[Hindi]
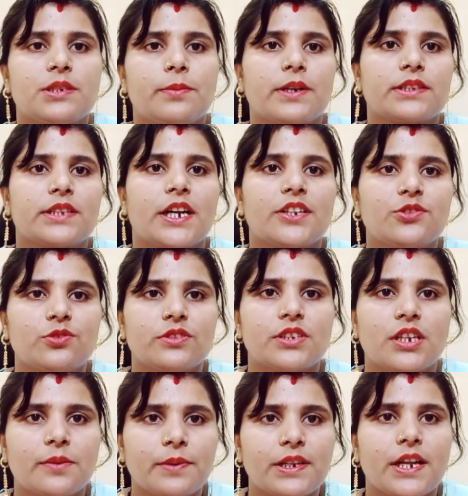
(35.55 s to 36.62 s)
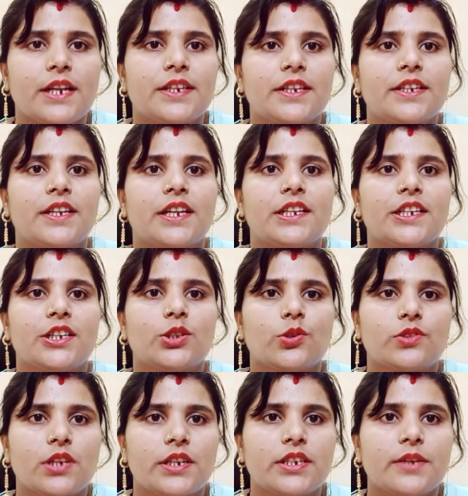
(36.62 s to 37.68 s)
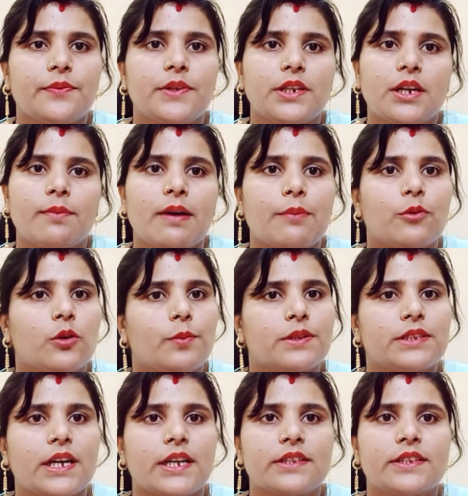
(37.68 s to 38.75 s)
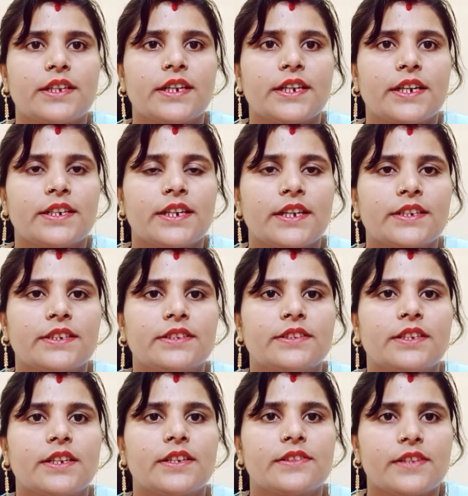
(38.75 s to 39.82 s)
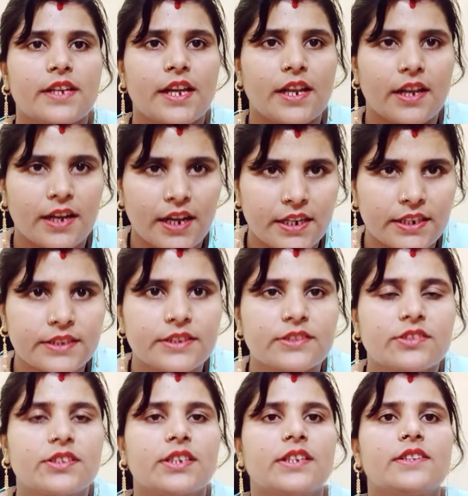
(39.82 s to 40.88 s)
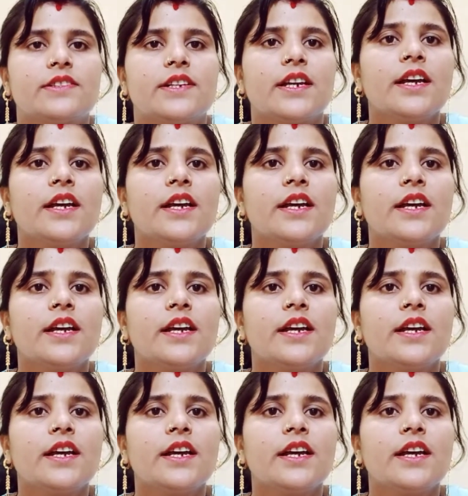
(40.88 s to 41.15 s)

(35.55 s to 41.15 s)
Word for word: चमकदार सुंदर बनाने के लिए तो चलिए फिर हम आपको बताते हैं करना किस तरह से या लगाना किस तरह से